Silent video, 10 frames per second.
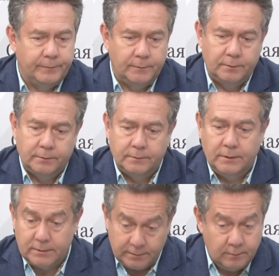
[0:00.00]
Но
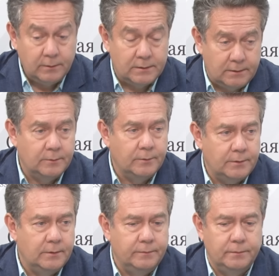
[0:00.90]
если, говорю, останусь
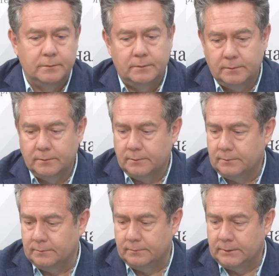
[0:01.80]
жив, то